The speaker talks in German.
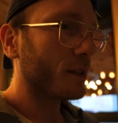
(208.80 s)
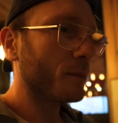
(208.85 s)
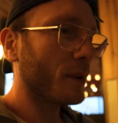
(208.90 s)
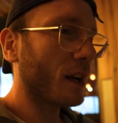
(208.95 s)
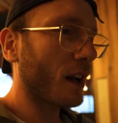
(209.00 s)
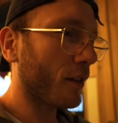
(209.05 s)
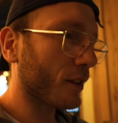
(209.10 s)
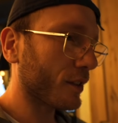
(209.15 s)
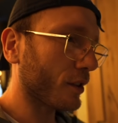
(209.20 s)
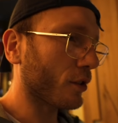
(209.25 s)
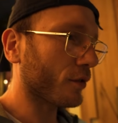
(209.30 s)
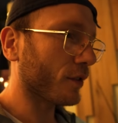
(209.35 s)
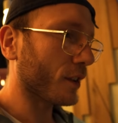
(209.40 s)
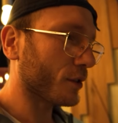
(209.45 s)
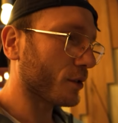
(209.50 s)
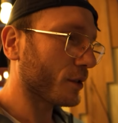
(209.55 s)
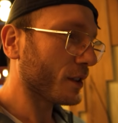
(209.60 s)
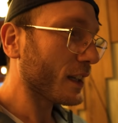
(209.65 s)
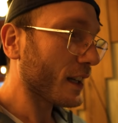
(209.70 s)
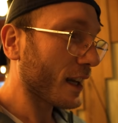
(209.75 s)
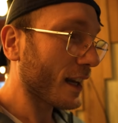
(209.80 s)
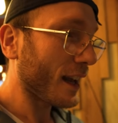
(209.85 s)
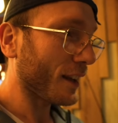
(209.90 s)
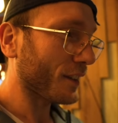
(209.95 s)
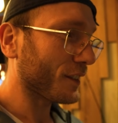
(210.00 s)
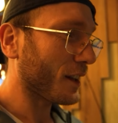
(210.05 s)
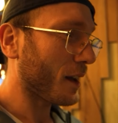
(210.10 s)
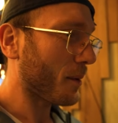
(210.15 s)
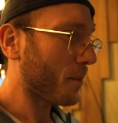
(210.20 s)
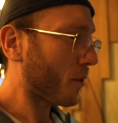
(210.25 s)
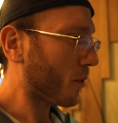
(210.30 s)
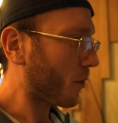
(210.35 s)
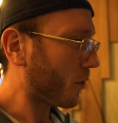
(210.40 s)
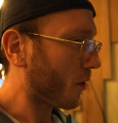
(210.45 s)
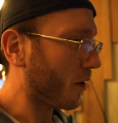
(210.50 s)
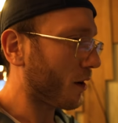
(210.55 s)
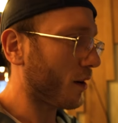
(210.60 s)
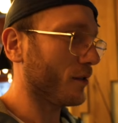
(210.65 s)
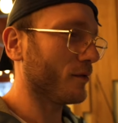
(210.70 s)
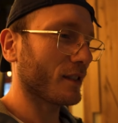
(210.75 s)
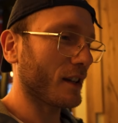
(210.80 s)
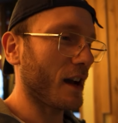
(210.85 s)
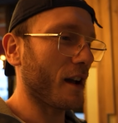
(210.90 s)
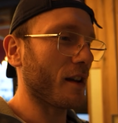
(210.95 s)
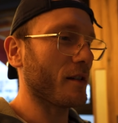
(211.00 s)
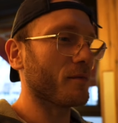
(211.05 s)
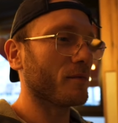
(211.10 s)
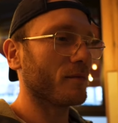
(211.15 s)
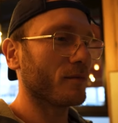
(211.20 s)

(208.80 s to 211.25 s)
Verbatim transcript: mir da was aus, was ich noch nie gegessen habe. Oh, geil.